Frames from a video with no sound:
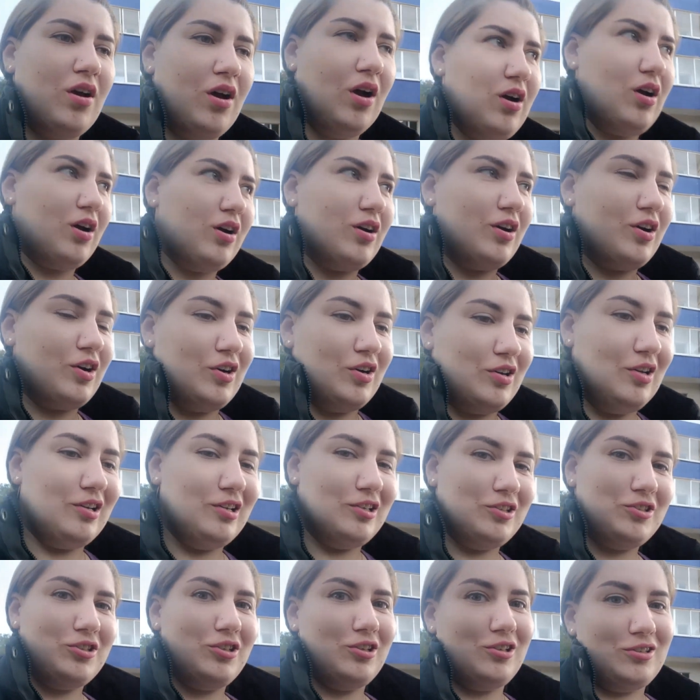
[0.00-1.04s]
А
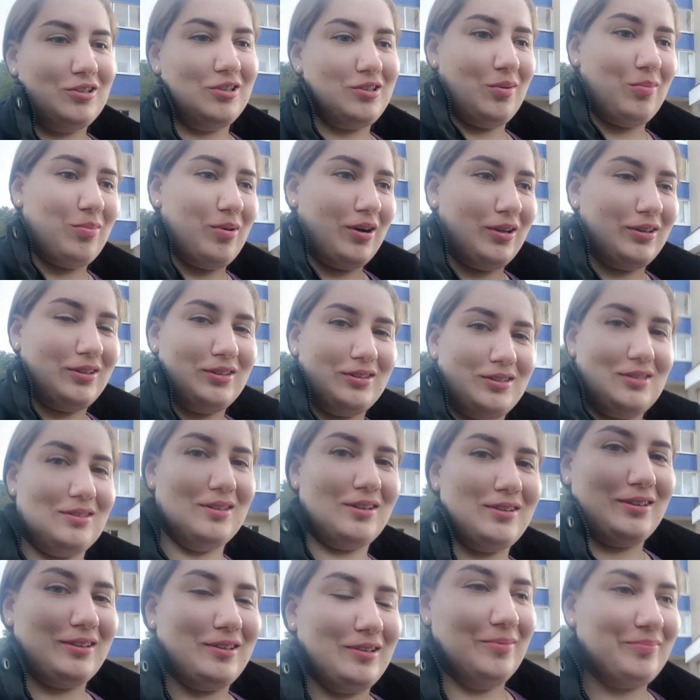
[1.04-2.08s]
лечили с обратной
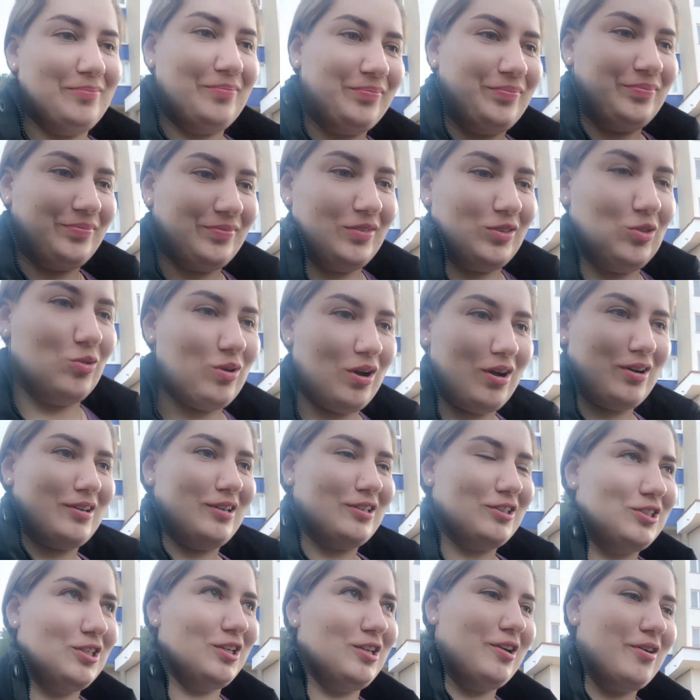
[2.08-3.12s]
стороны. Ну, как
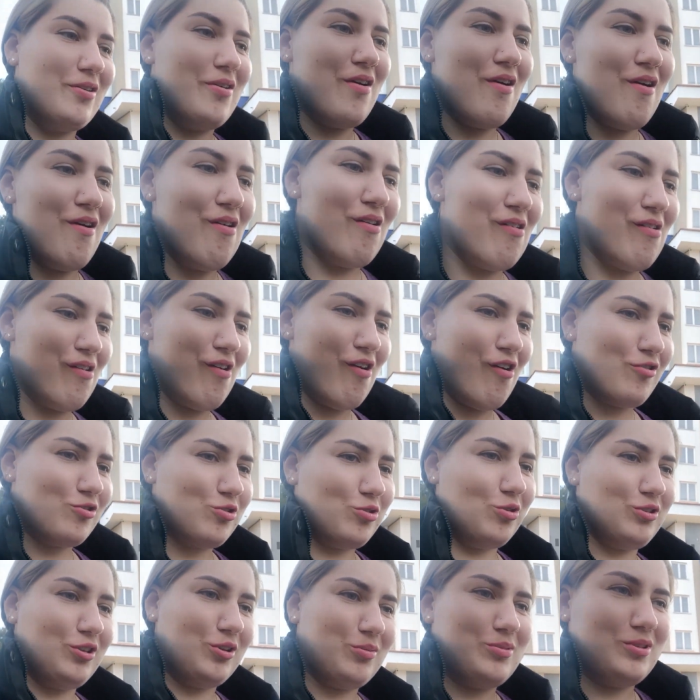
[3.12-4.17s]
лечили? Что
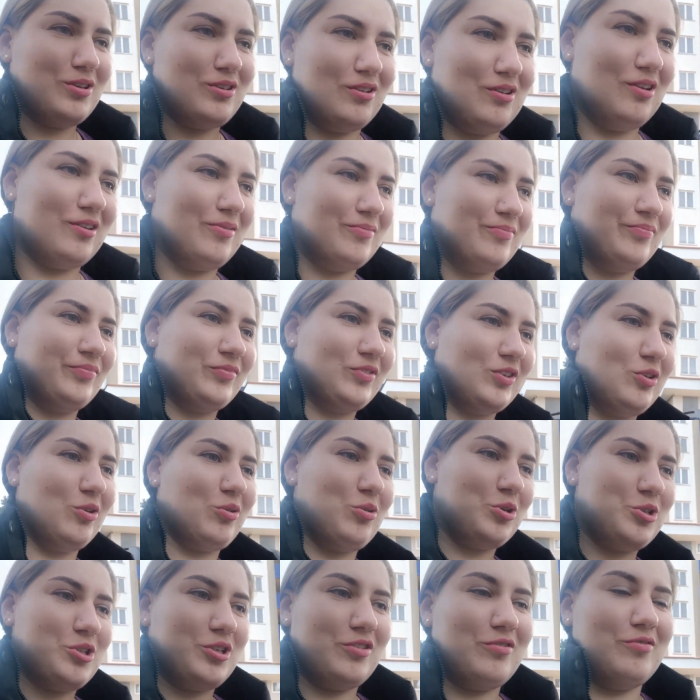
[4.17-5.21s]
они там делали?
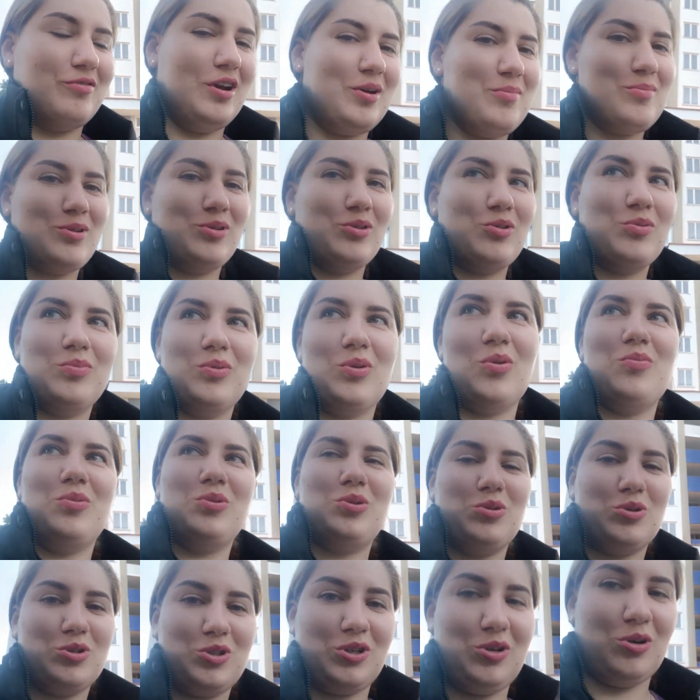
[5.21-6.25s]
Короче, временную пломбу
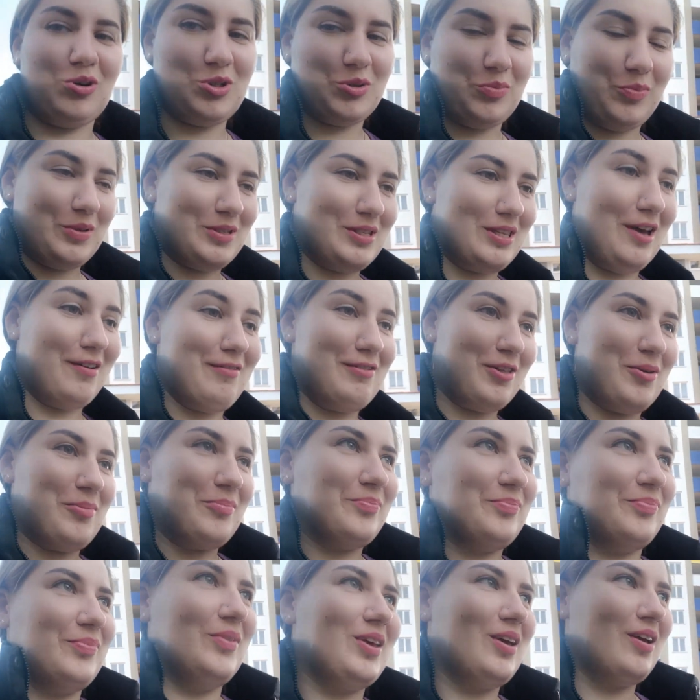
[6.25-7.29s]
тоже, короче, поставила.
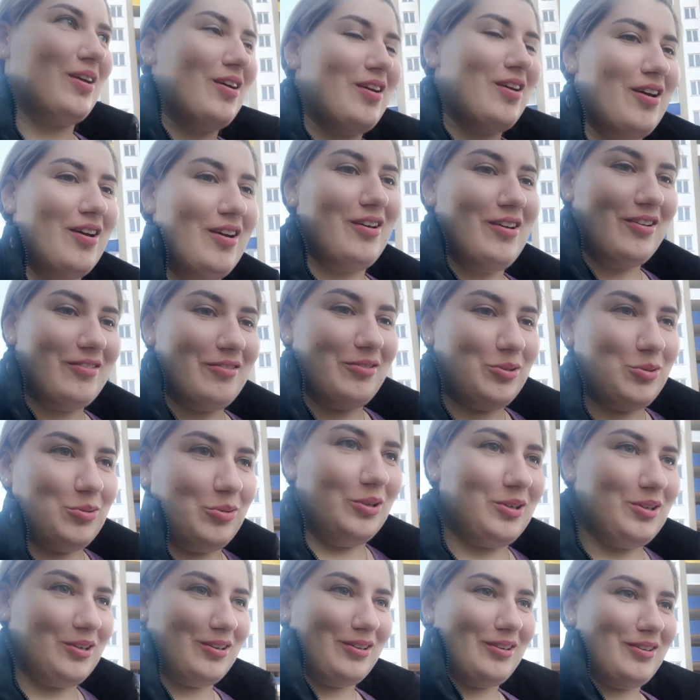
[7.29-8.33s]
В
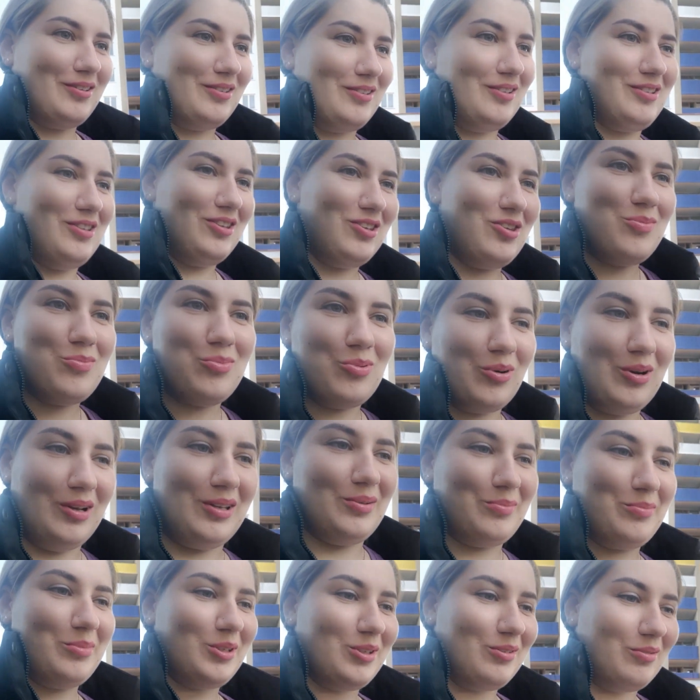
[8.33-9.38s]
итоге не больно
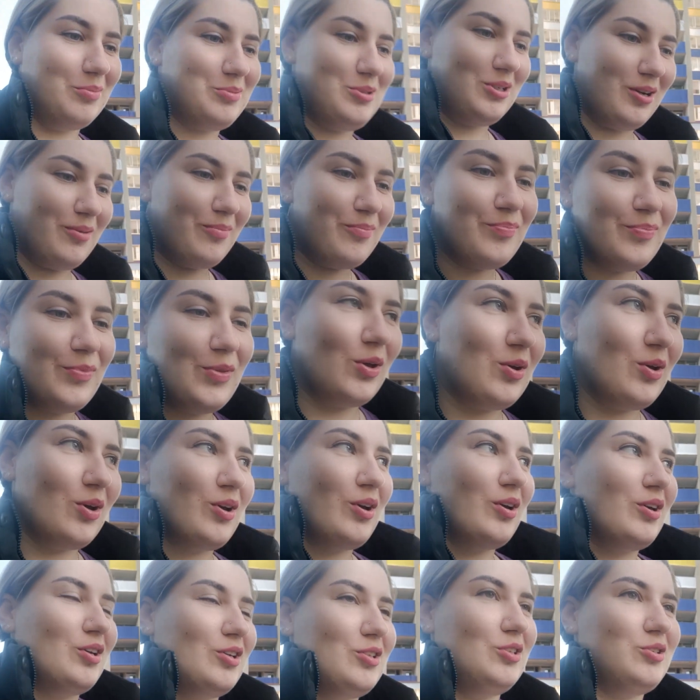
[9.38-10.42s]
было вообще.
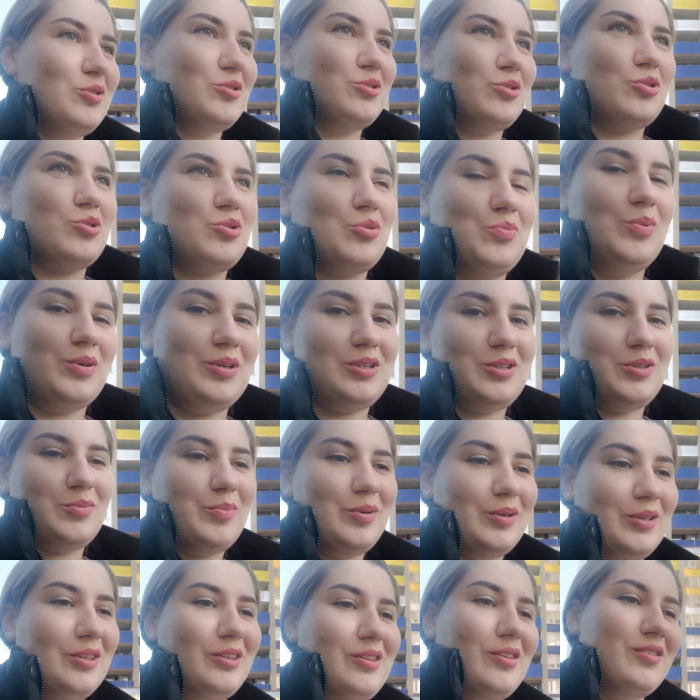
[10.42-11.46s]
Единственное, что бесит,
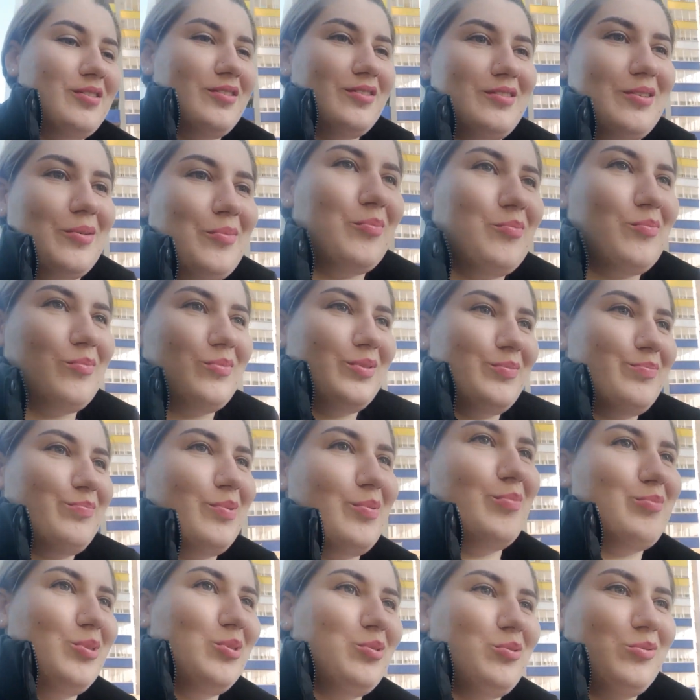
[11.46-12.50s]
блин, там по
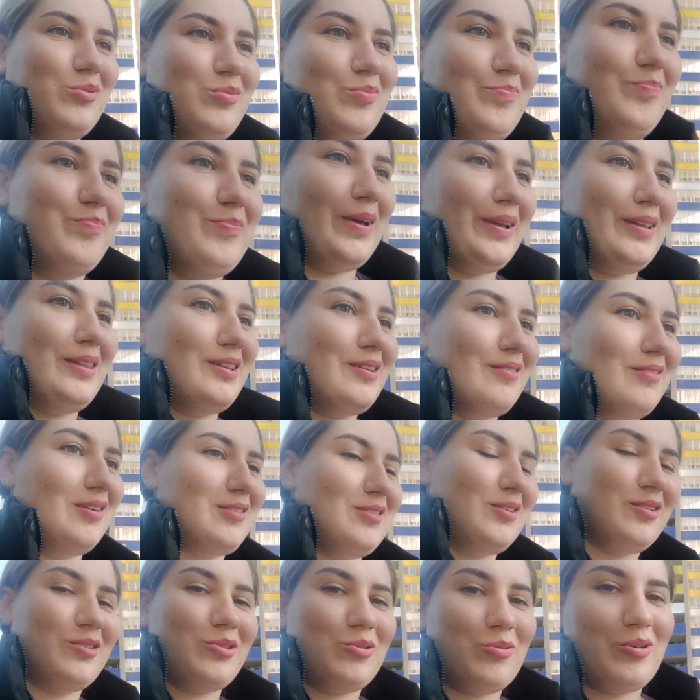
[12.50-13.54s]
минут пять,
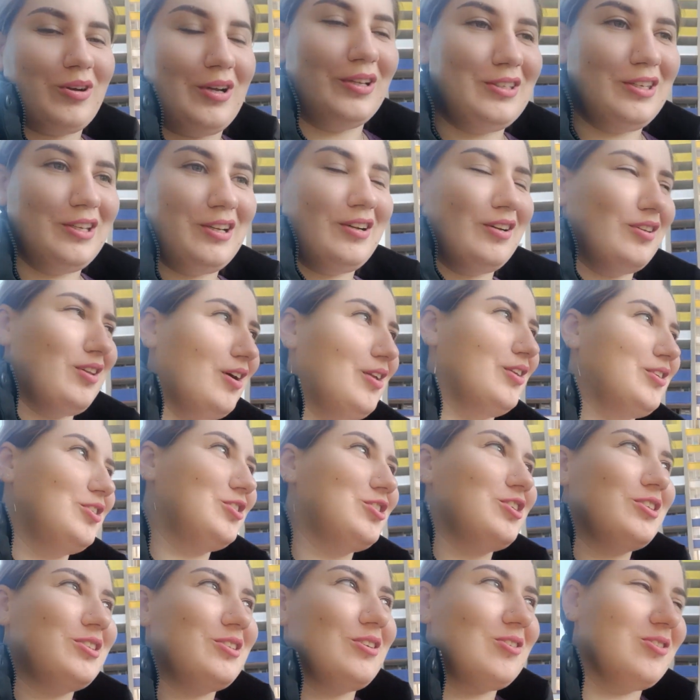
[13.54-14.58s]
наверное, только одни каналы
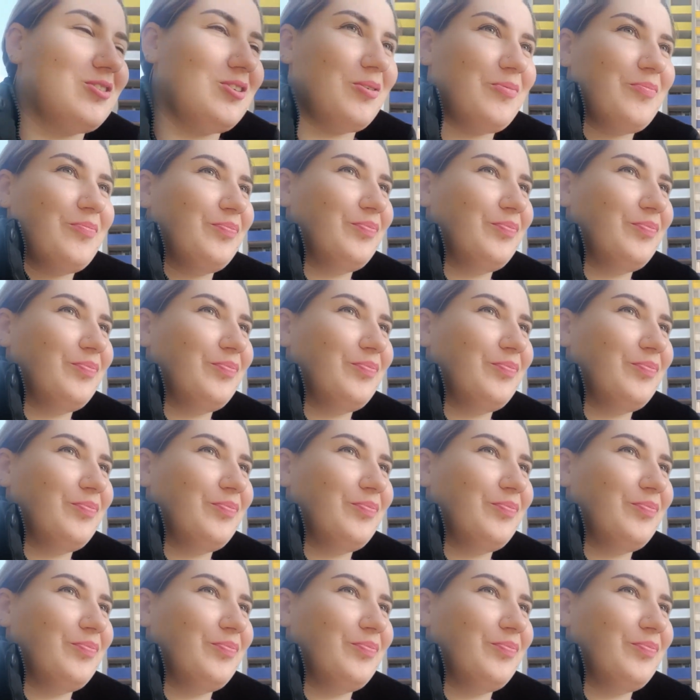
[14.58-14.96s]
чистятся.